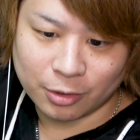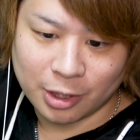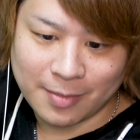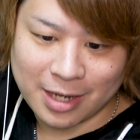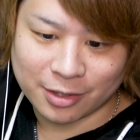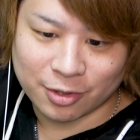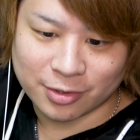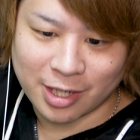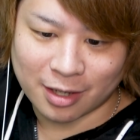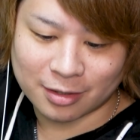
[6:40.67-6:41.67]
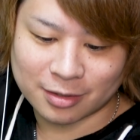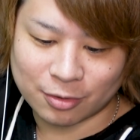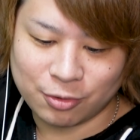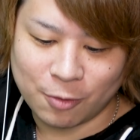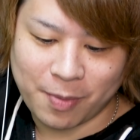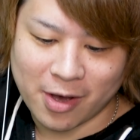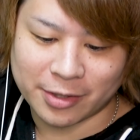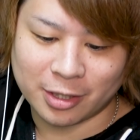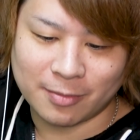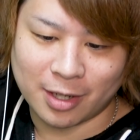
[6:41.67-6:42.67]
!2 万9000。
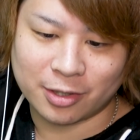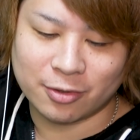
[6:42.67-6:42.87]
フルパワーで2万